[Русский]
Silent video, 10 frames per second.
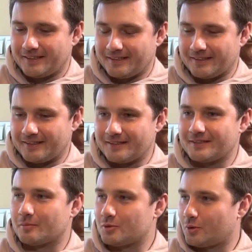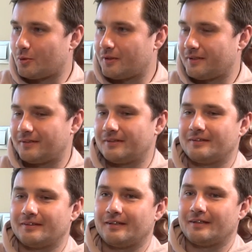э, из App
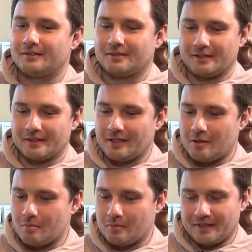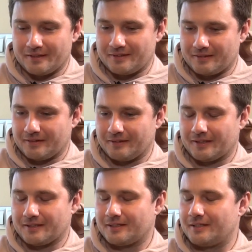Store, а Telegram Ads
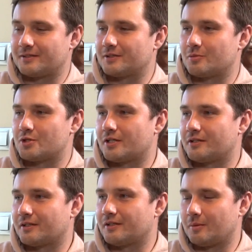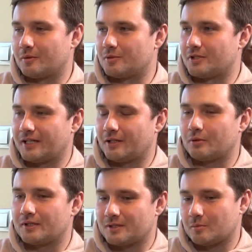отказались размещать рекламные материалы
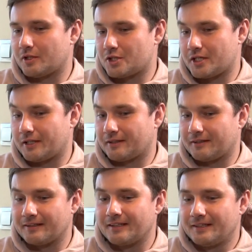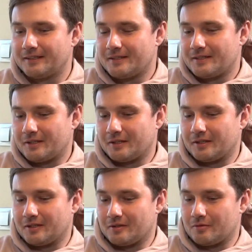у нас на площадке.
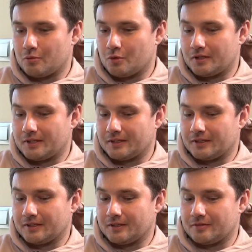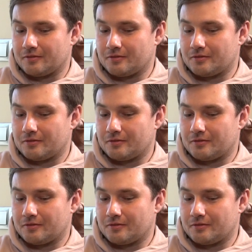Вот. Но